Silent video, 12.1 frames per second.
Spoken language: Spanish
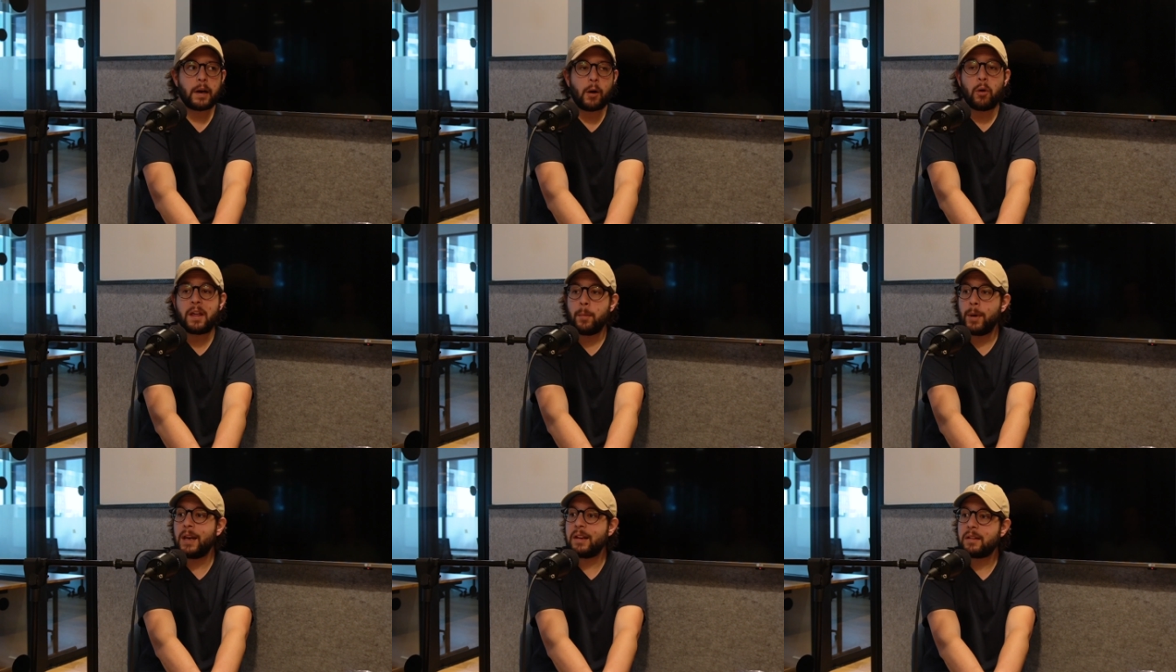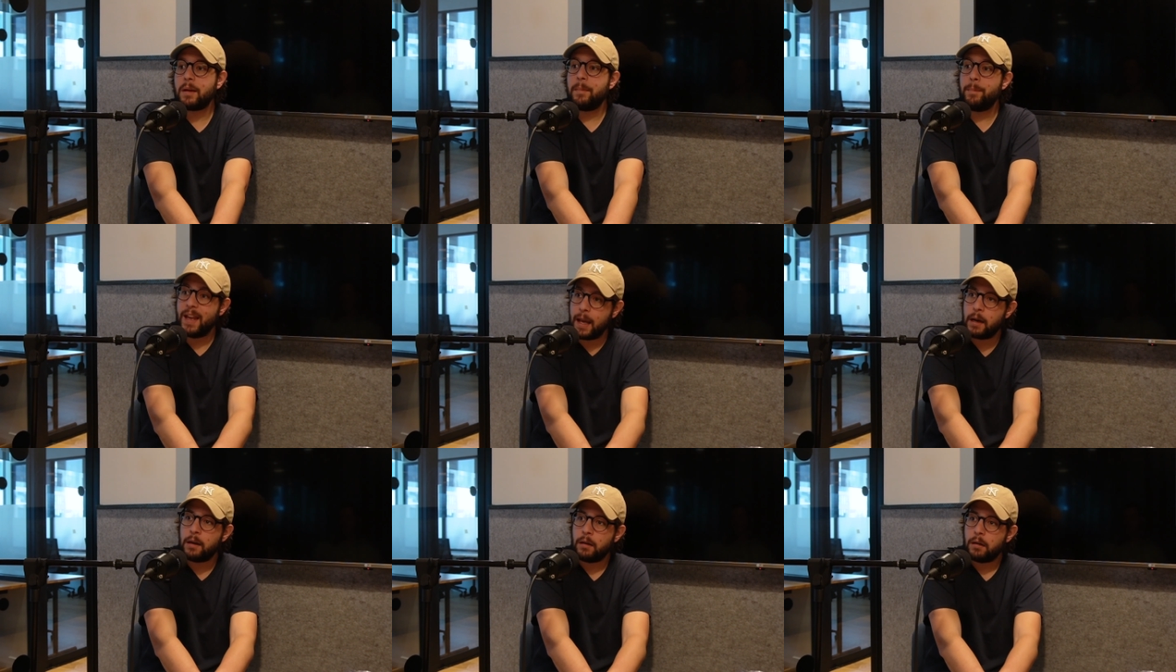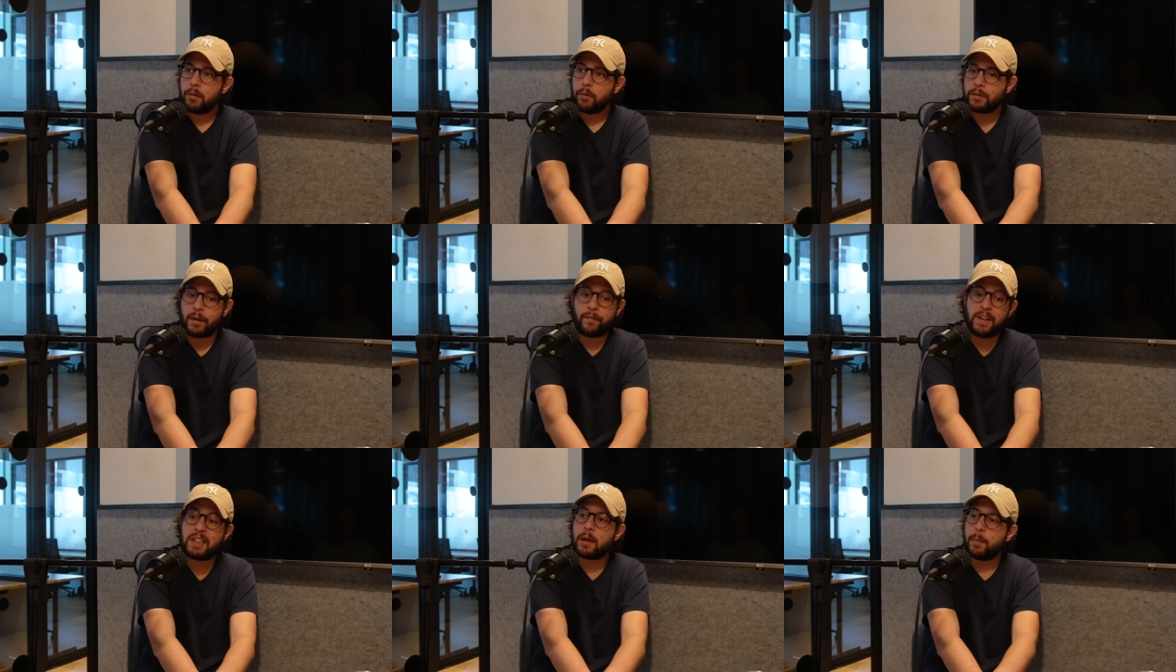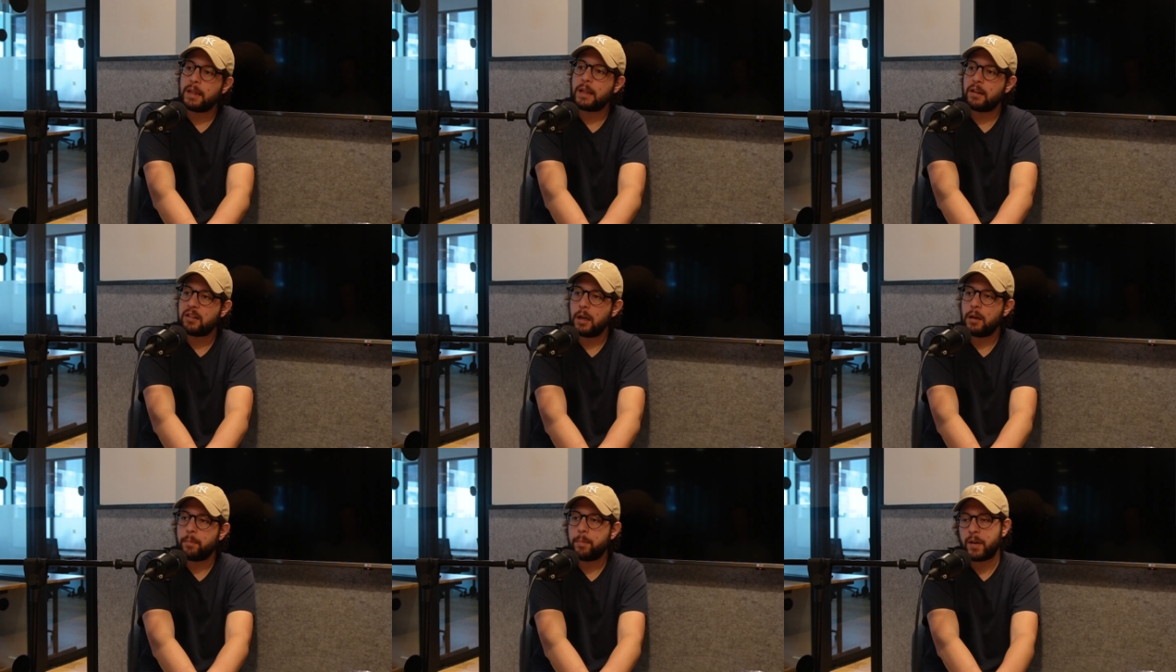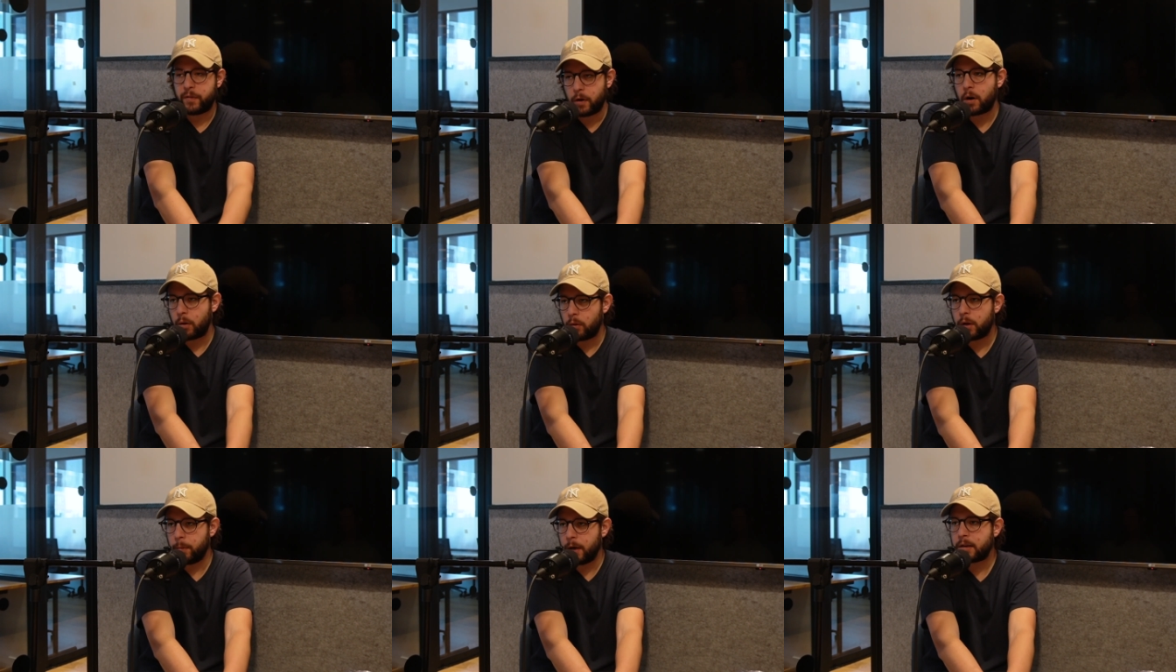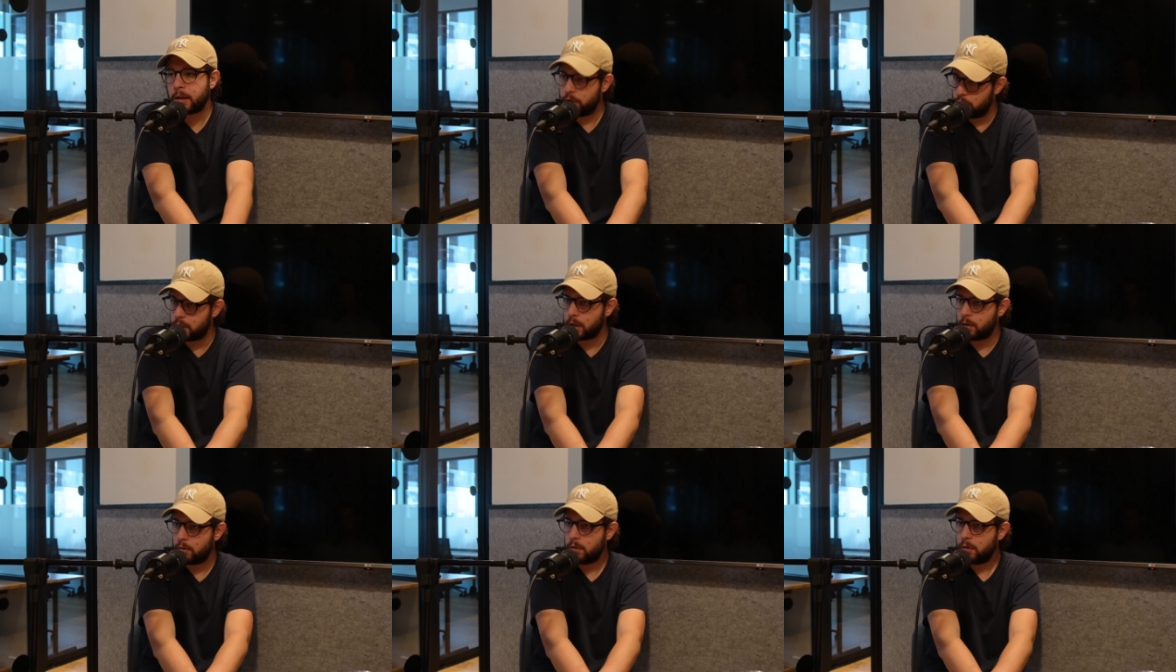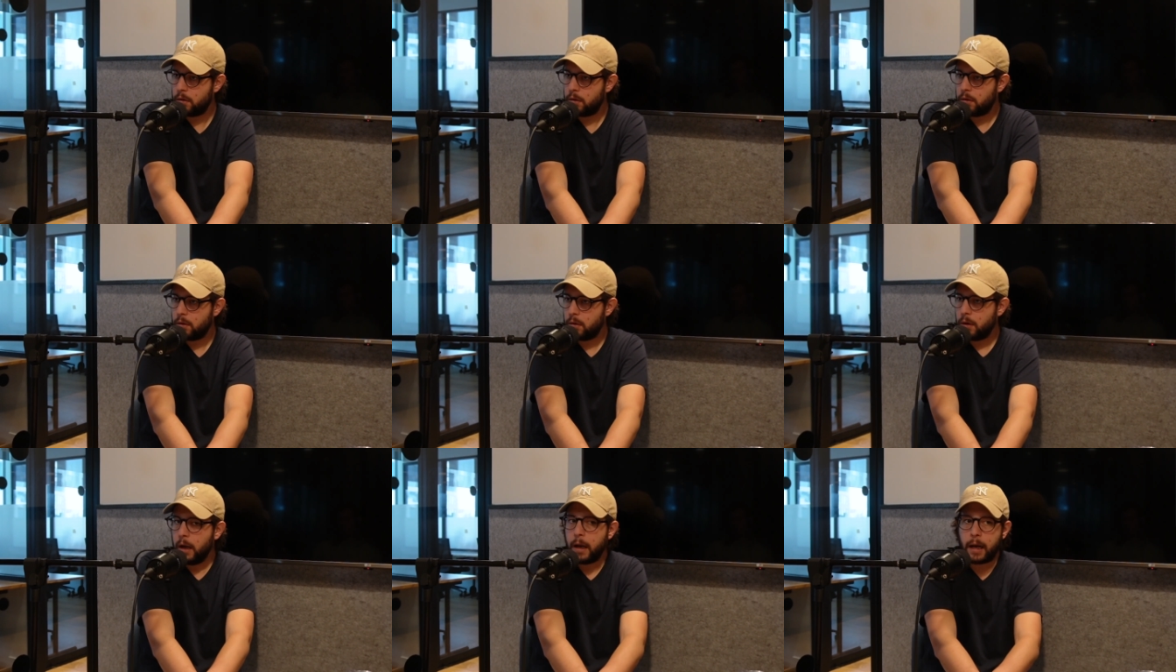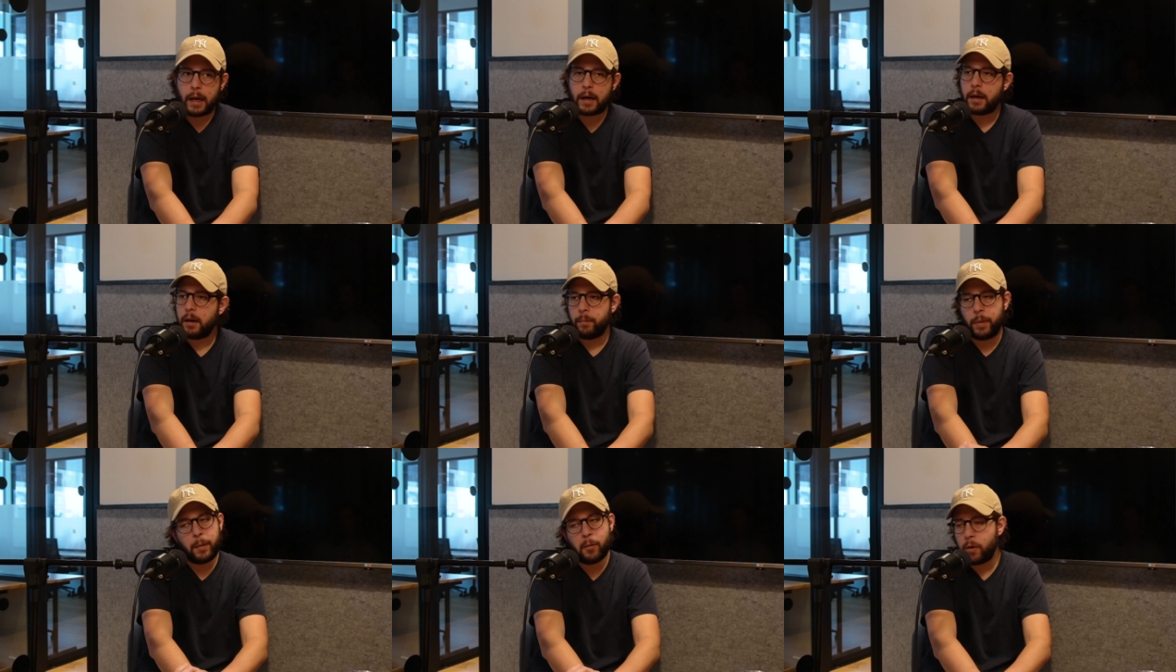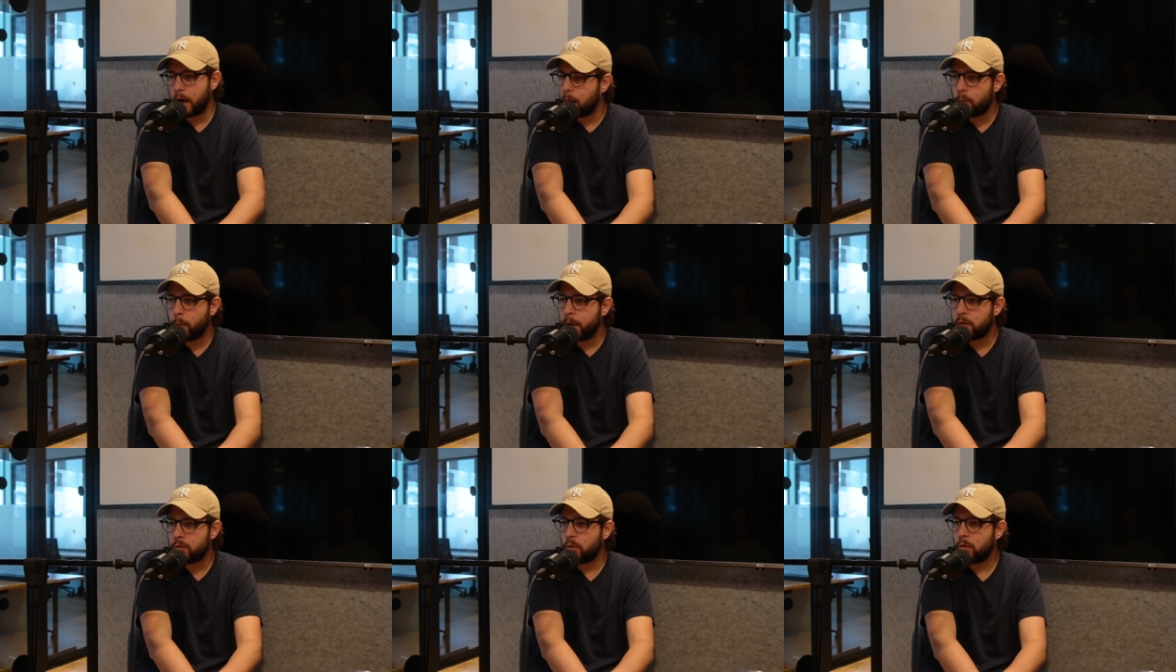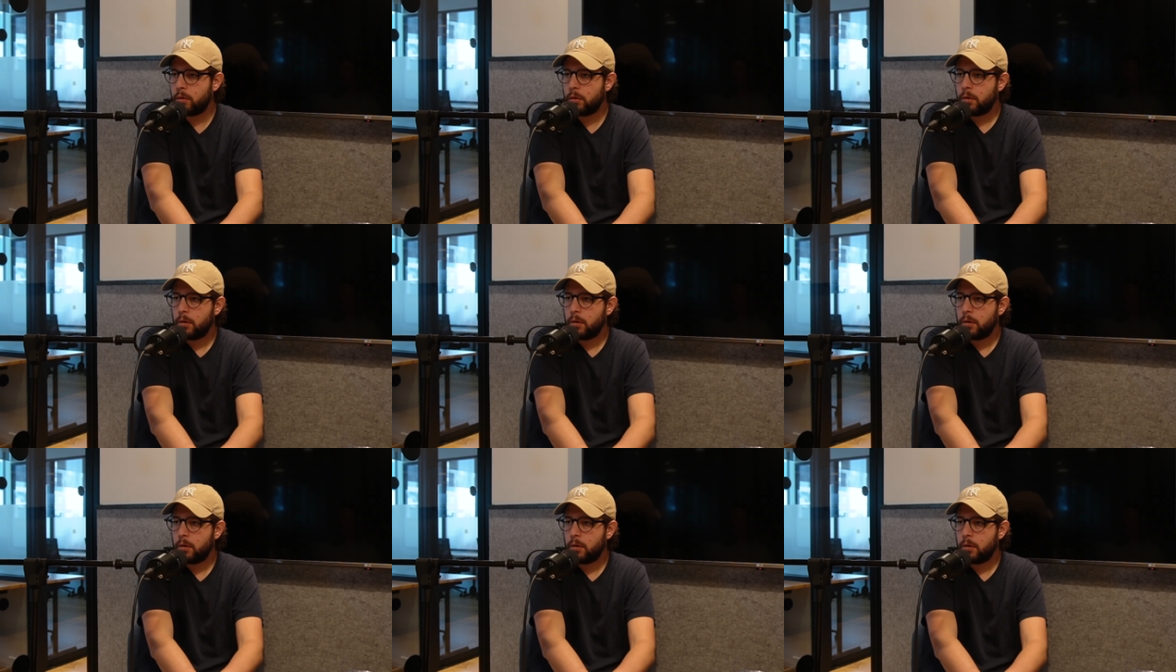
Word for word: Raúl Jiménez, bien, o sea, físicamente al 100, prefiero a Raúl Jiménez que a Chicha. Henry vive un gran momento.